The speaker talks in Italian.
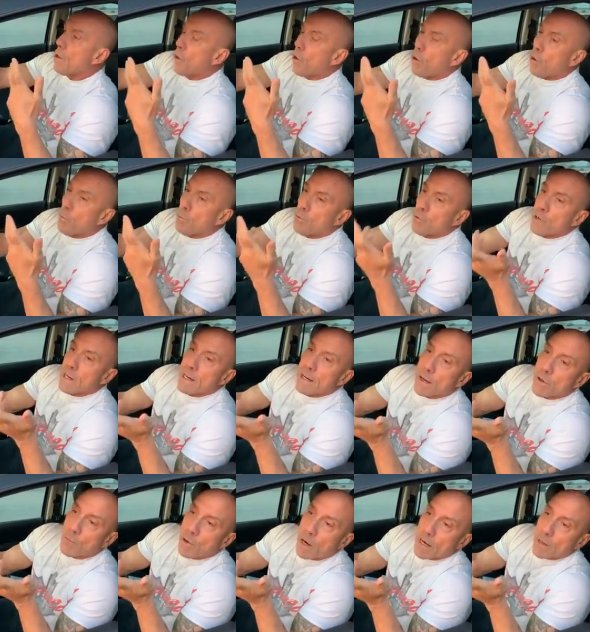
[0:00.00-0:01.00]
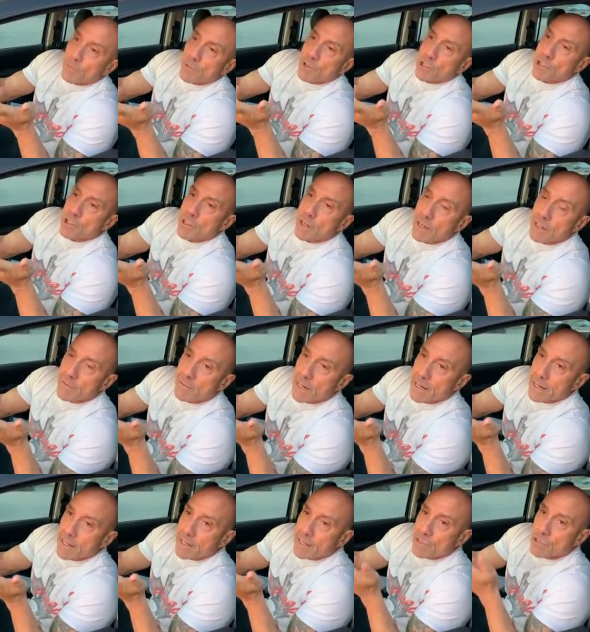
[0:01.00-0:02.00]
oppure nel quale possono
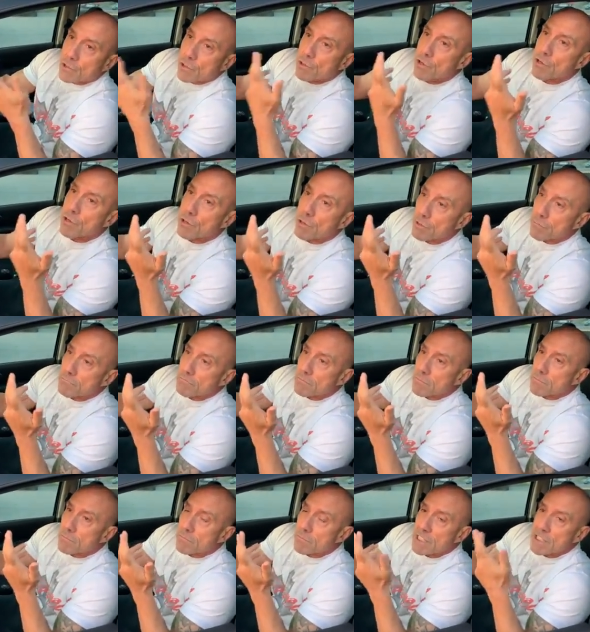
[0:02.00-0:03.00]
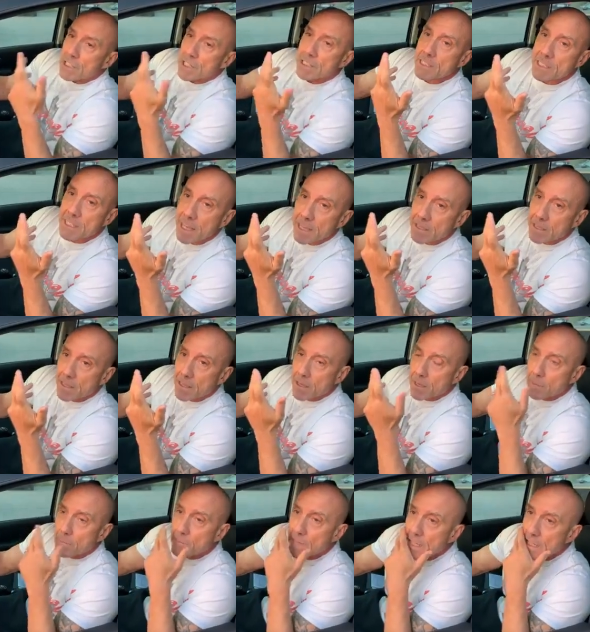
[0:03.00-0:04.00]
arrivare, che so io,
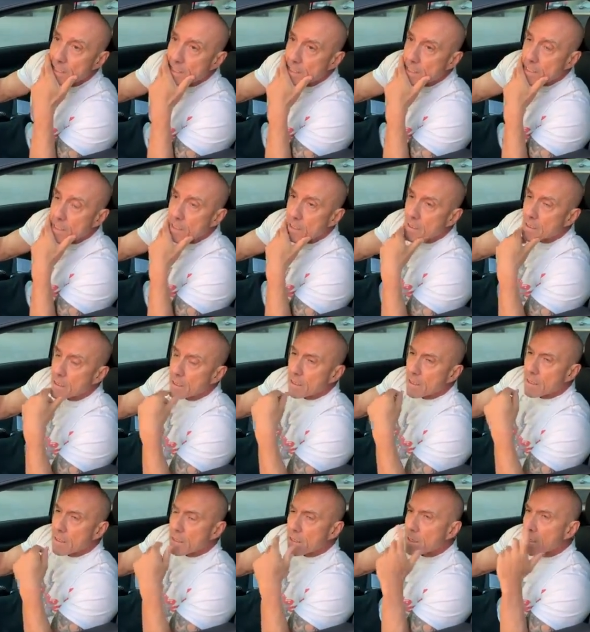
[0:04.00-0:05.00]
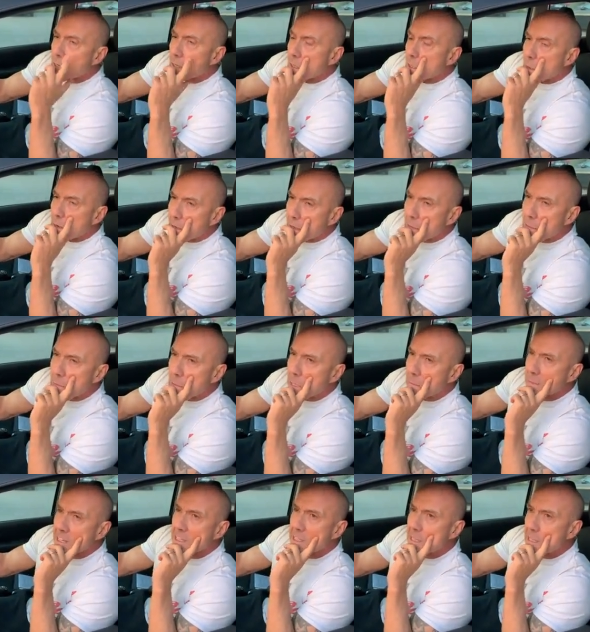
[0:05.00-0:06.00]
17 militi eh,
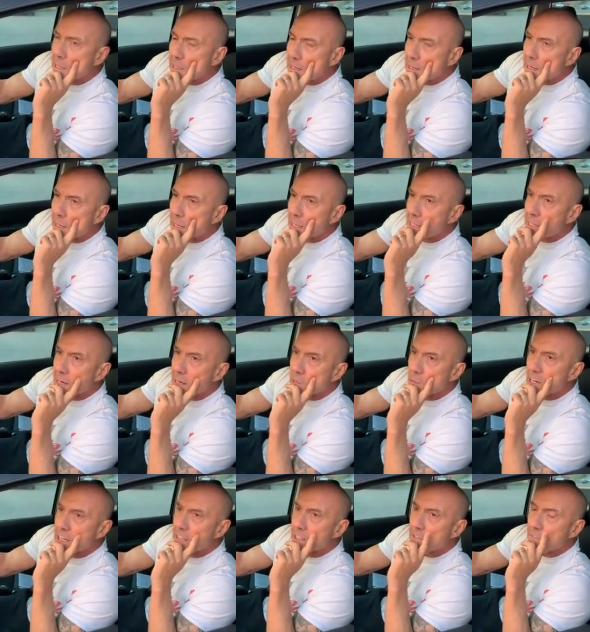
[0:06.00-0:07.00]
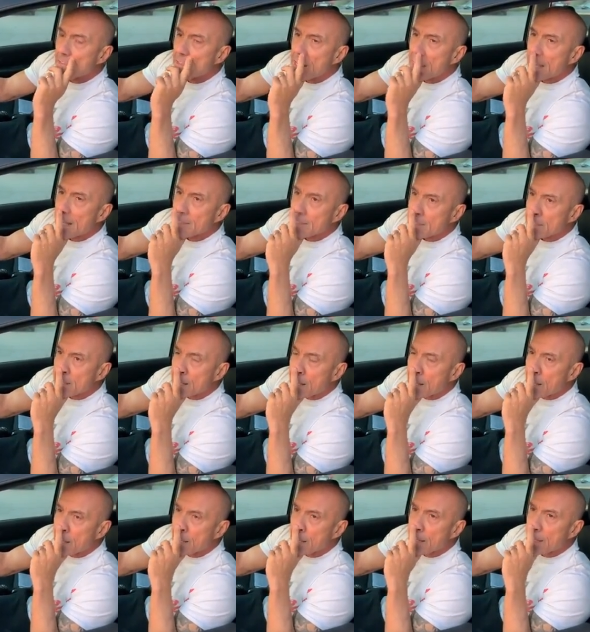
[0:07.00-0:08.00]
una mattina della Guardia di
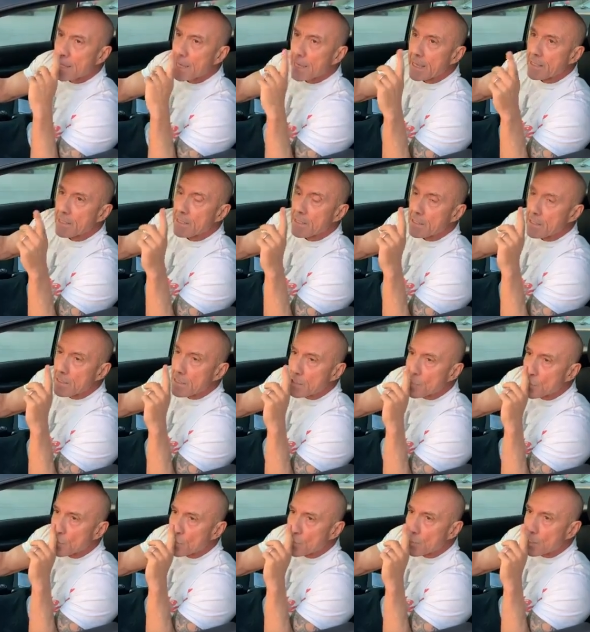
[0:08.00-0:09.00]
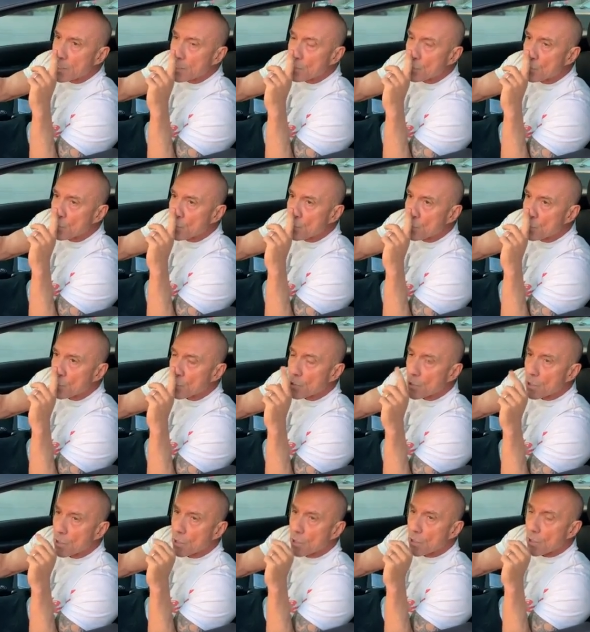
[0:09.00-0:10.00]
Finanza che ti dicono che tu
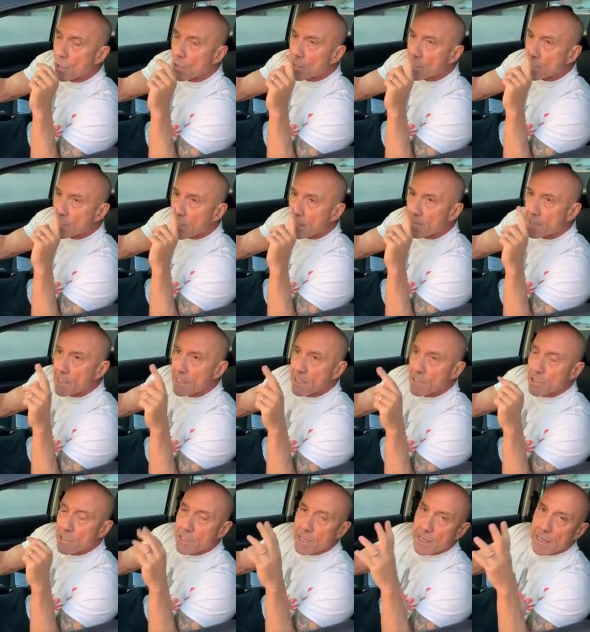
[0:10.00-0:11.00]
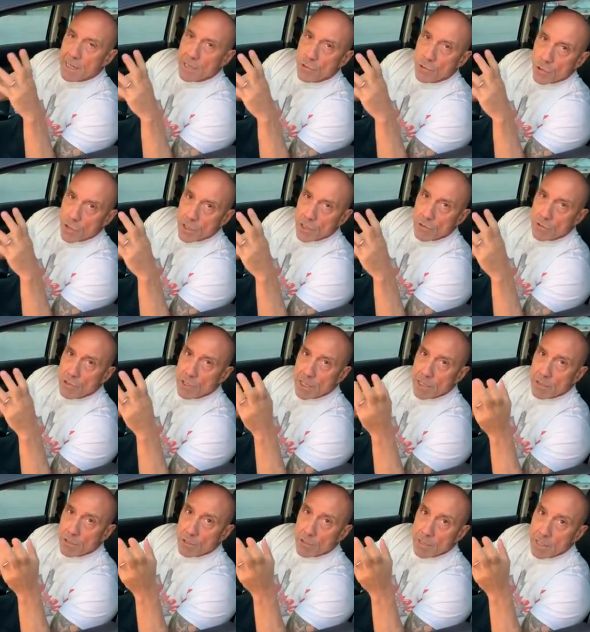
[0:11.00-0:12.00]
stai vendendo integratori con
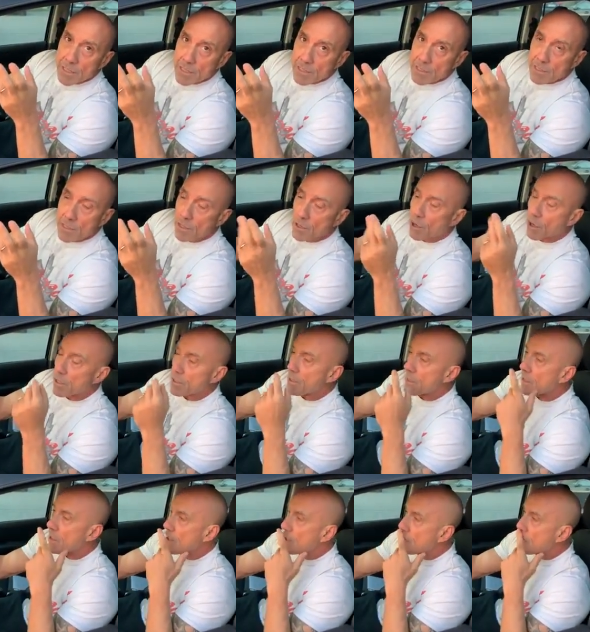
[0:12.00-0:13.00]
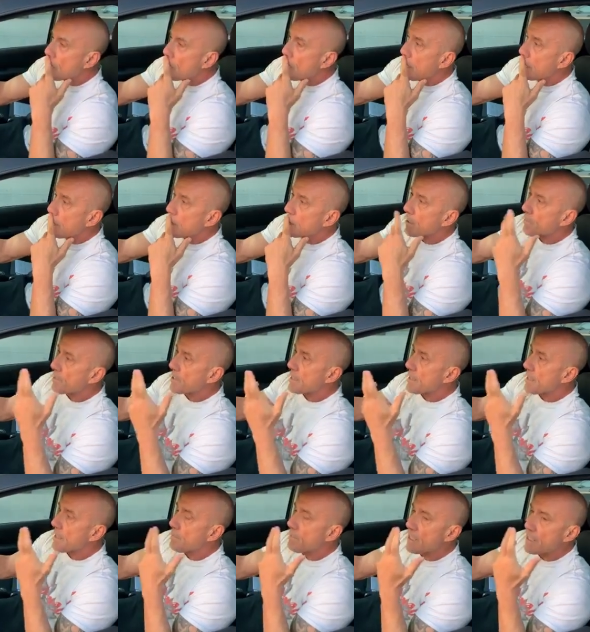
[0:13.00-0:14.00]
dentro degli steroidi, no? E allora
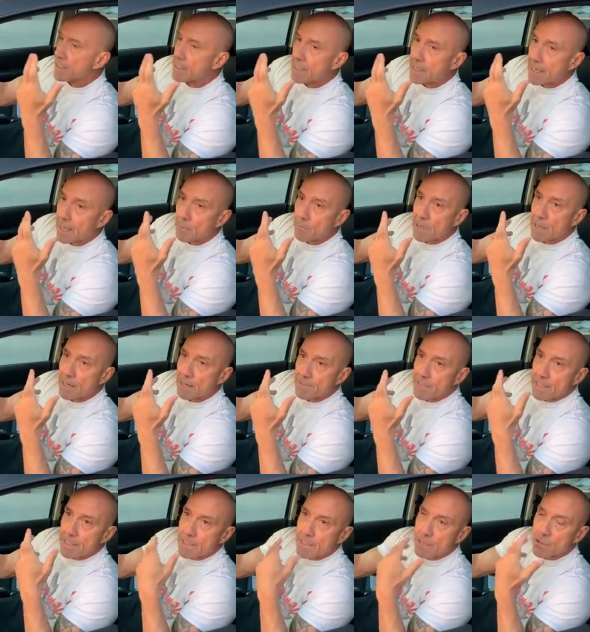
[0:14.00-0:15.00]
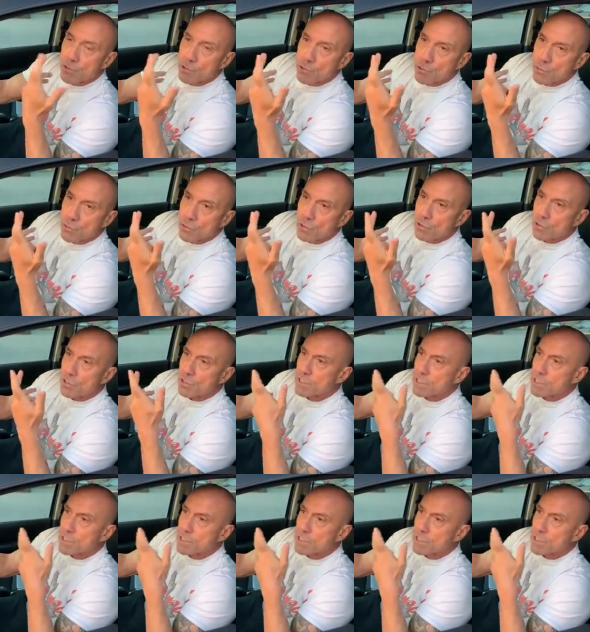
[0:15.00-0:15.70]
praticamente ti cambia la vita, ti oscurano il